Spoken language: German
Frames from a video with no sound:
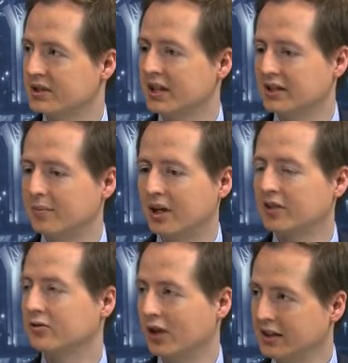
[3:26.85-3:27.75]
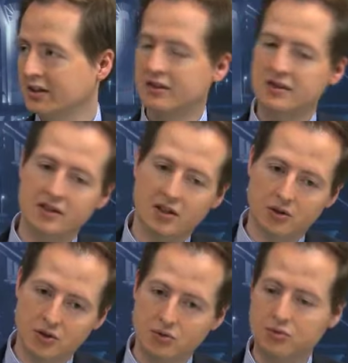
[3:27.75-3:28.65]
Startup-Markt vorhanden. Es sind
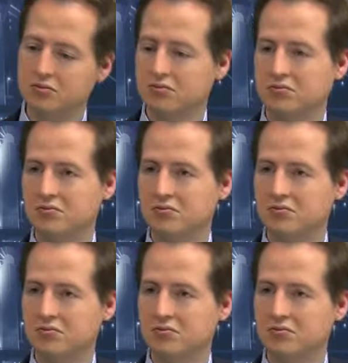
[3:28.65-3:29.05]
auch zu